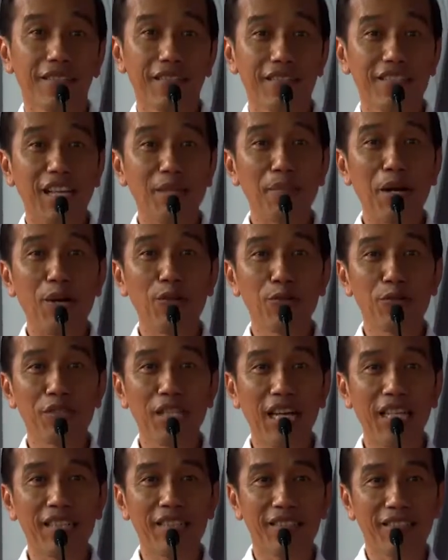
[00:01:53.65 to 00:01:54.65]
Sama
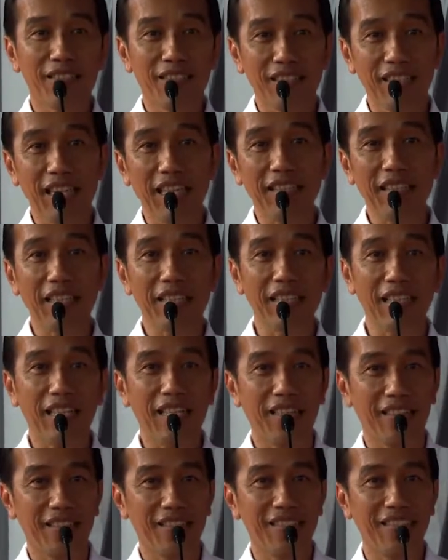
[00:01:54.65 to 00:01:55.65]
hujan
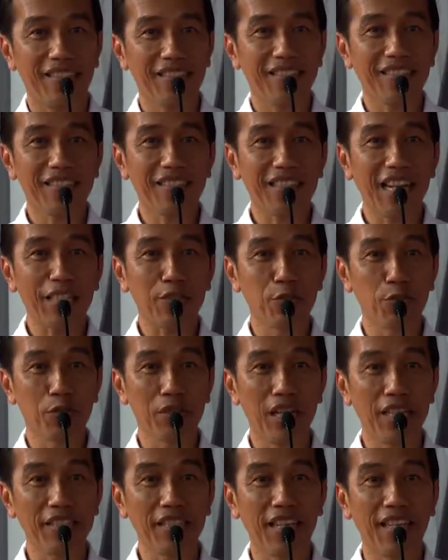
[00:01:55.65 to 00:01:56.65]
kelihatannya keras
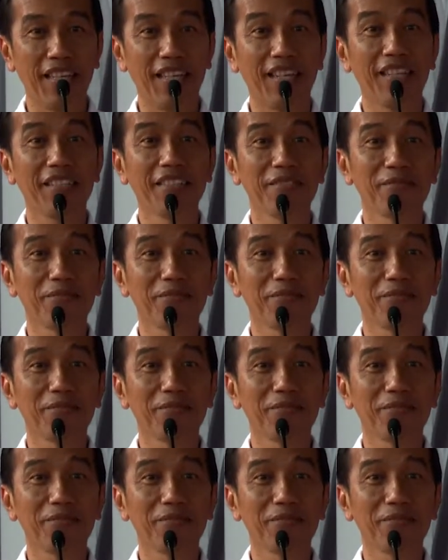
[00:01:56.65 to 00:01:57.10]
hujannya ya.